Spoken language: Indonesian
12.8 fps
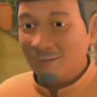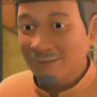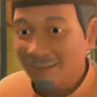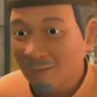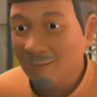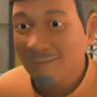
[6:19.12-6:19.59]

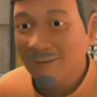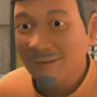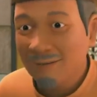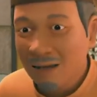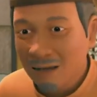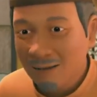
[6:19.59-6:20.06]
itu
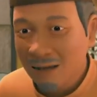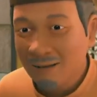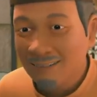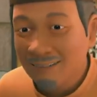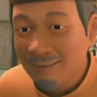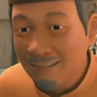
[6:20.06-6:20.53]
berkah dari
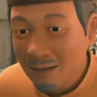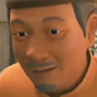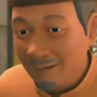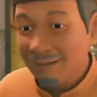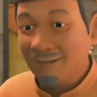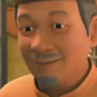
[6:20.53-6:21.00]
ikhtiar
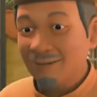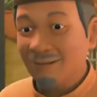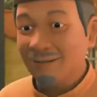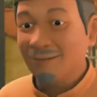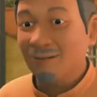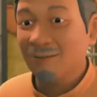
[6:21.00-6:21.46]
ente
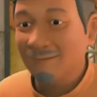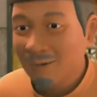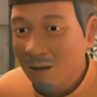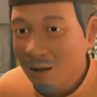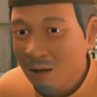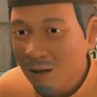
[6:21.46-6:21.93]

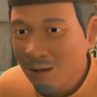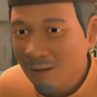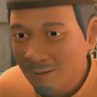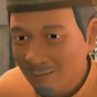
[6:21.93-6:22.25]
sopo.